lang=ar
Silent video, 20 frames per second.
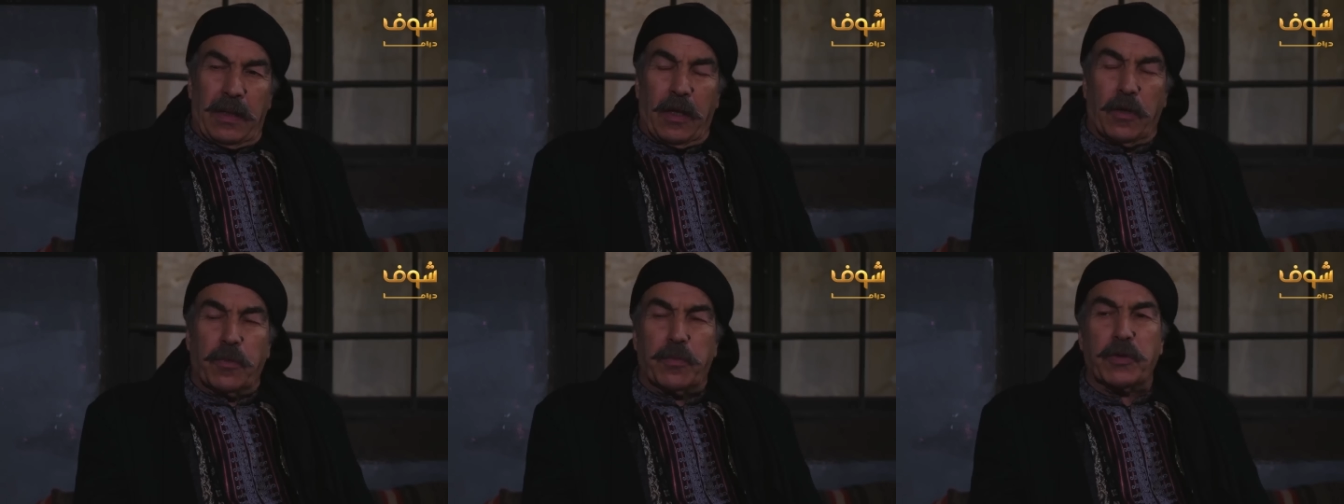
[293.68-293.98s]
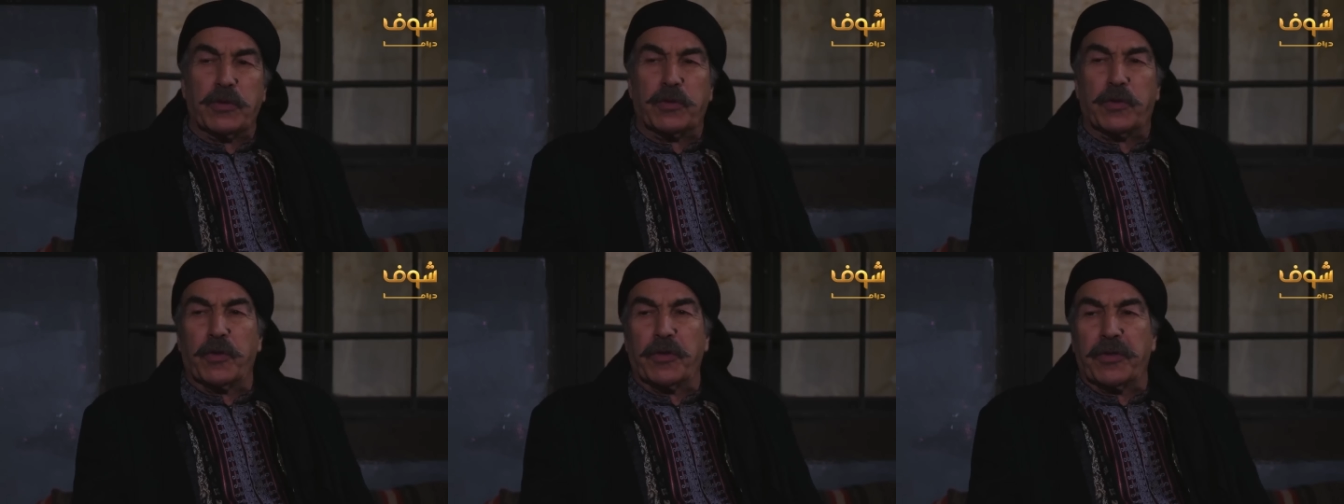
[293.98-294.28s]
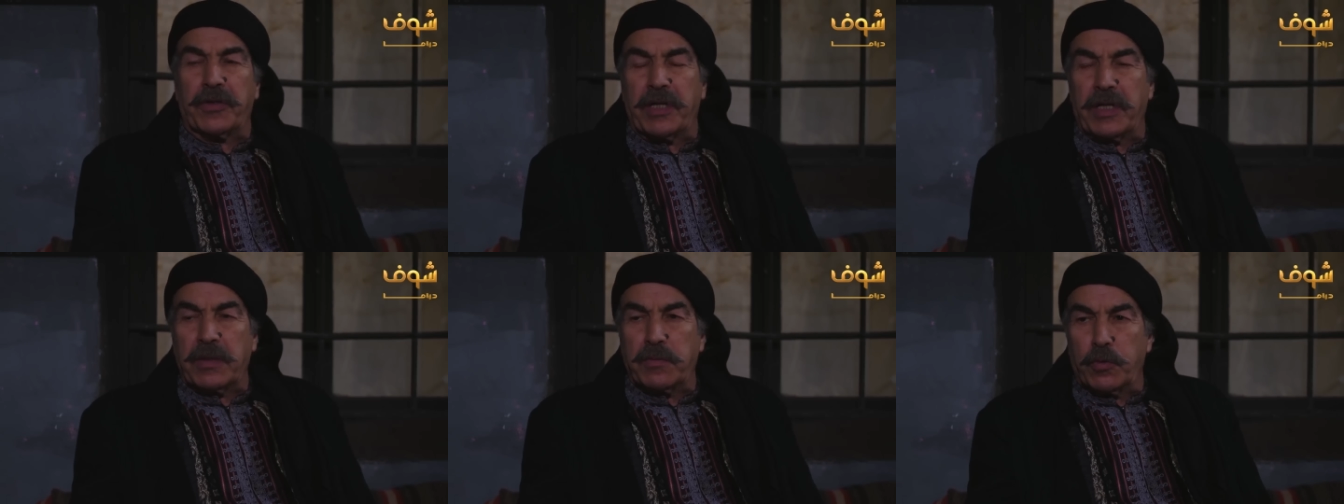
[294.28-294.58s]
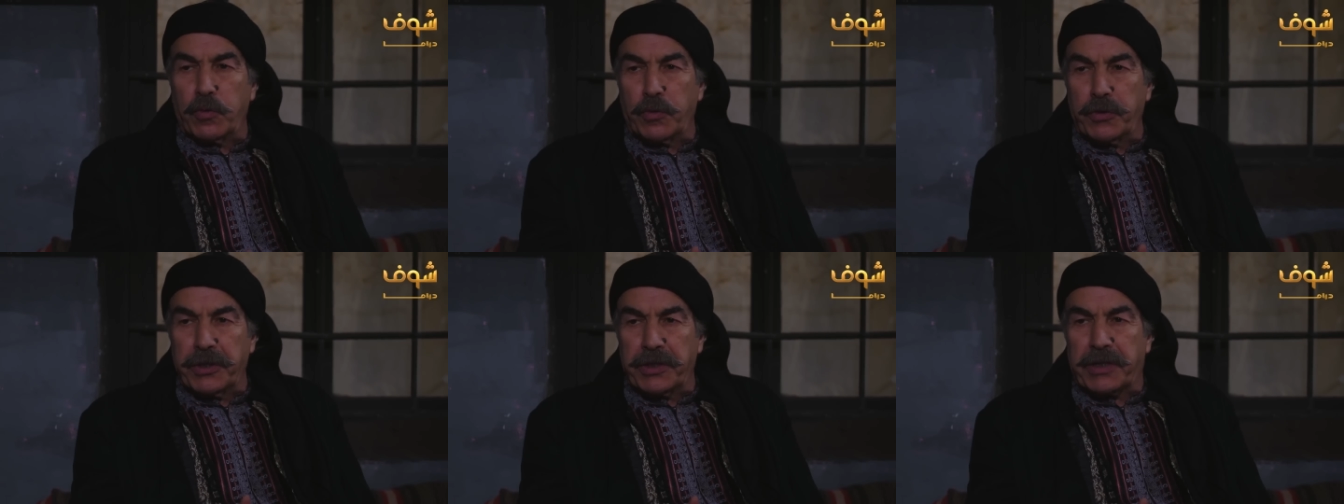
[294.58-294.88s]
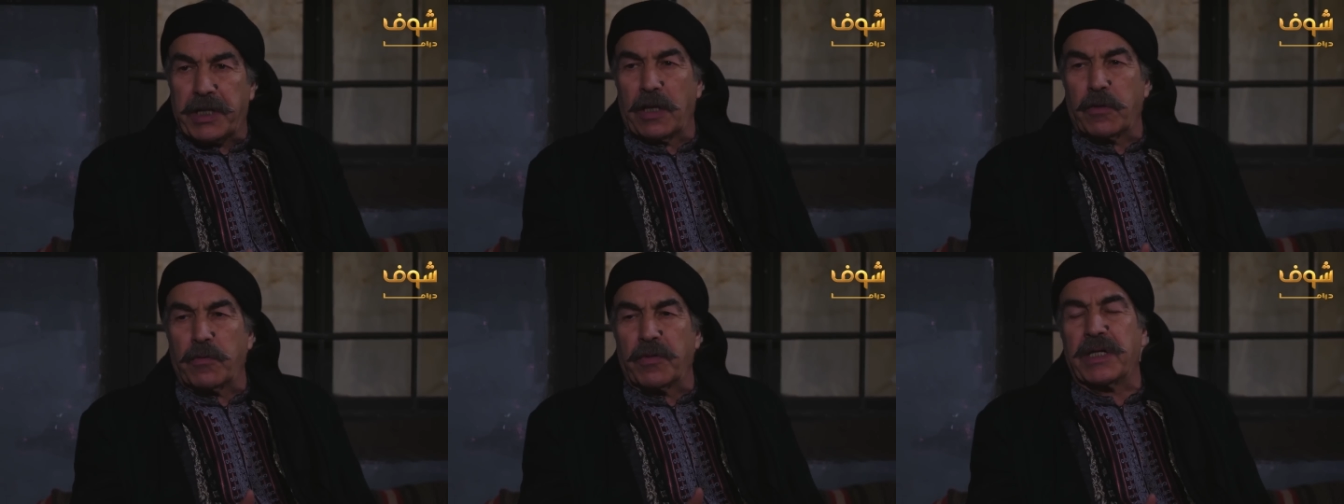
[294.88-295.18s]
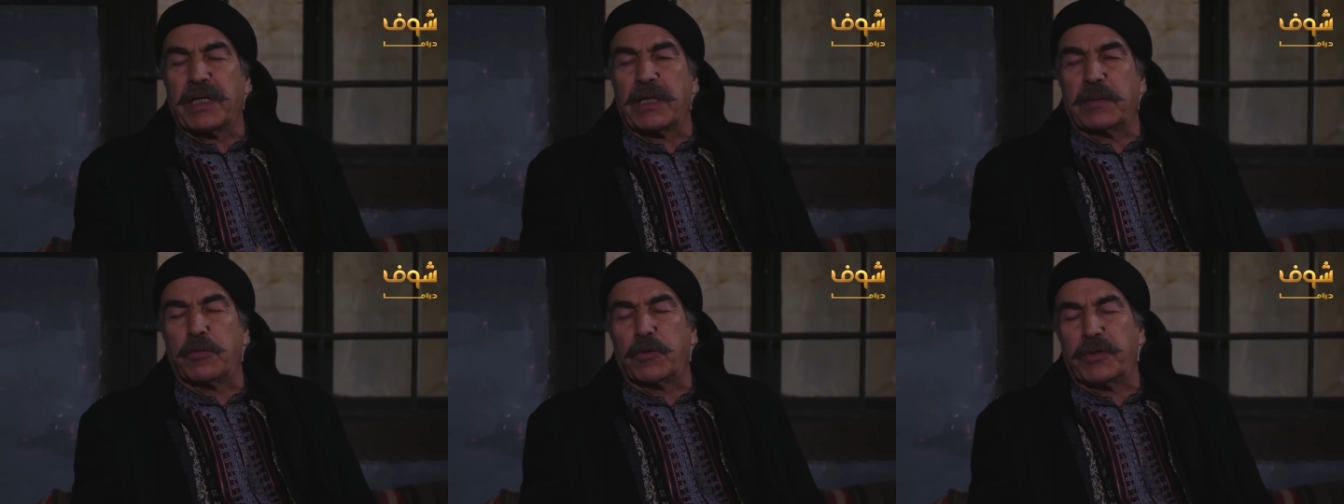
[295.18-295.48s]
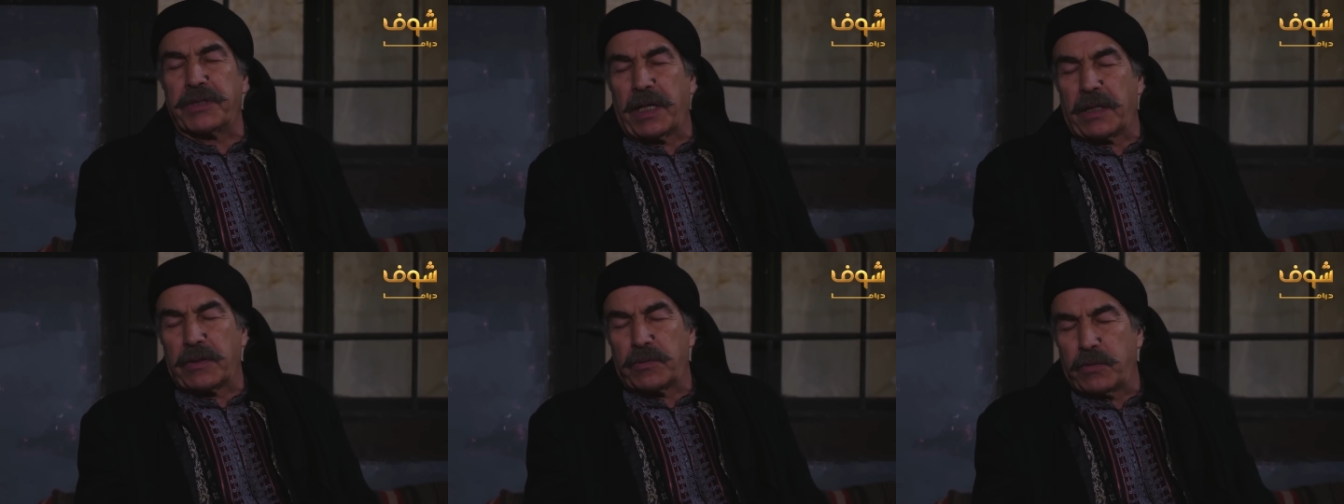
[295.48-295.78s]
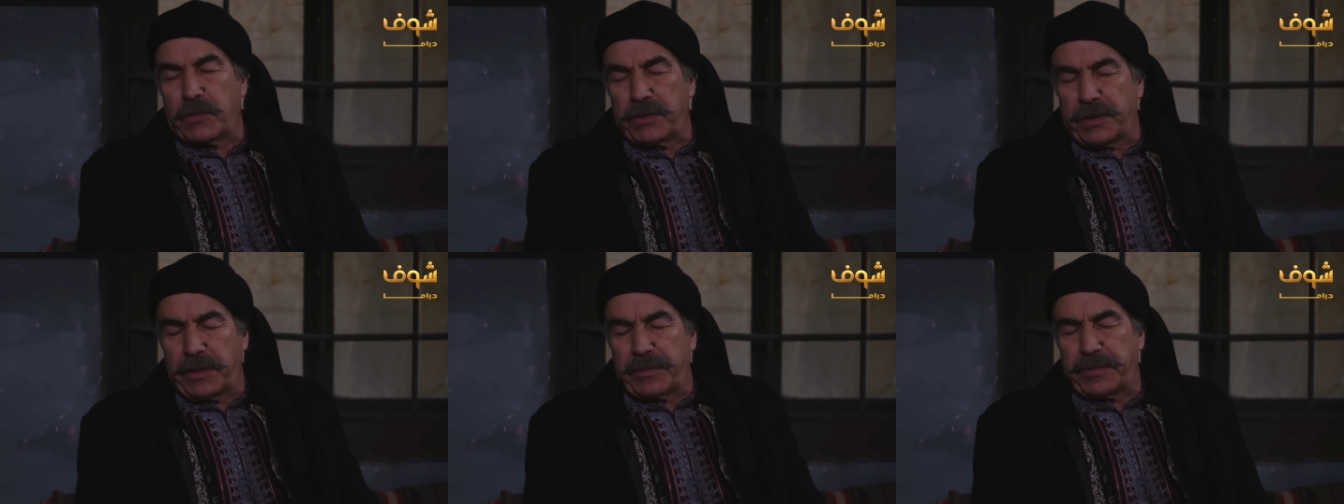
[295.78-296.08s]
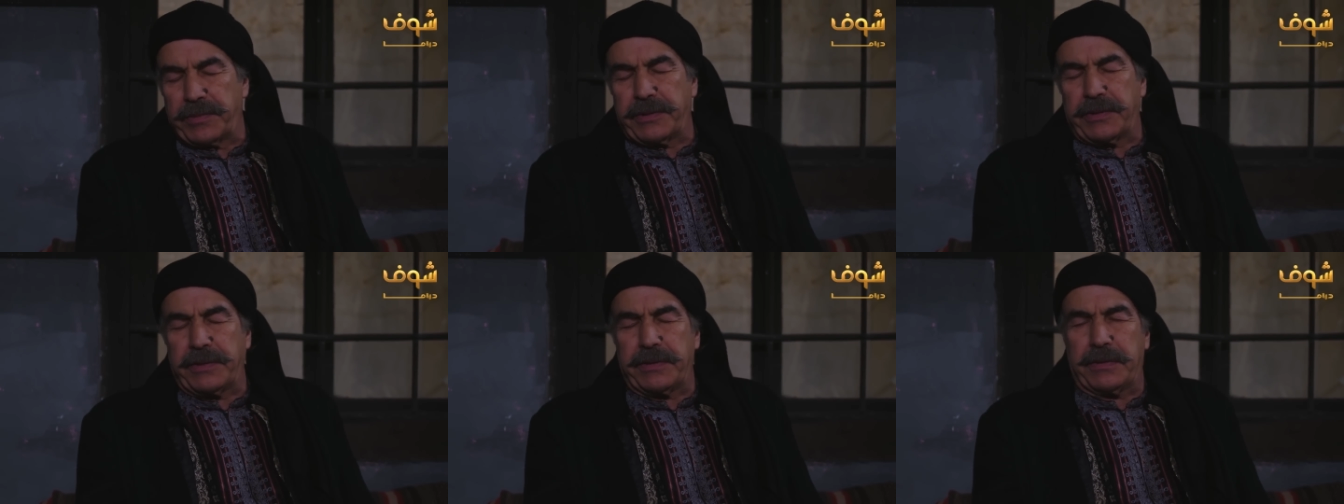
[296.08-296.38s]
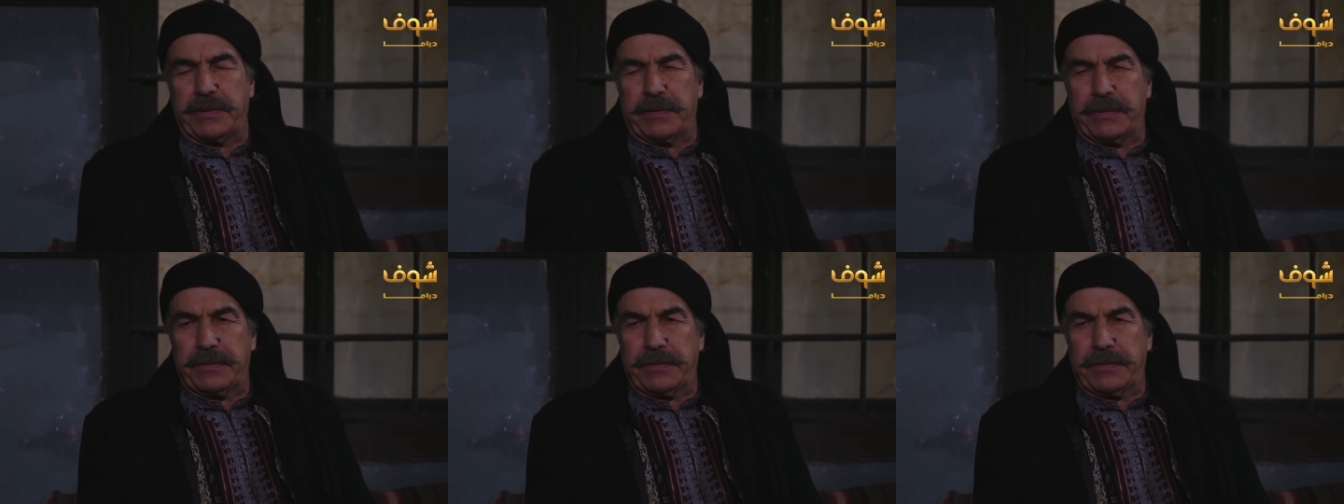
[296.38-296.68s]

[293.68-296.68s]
لو بدهم ينيموني كانوا نيموني عندهم يا بي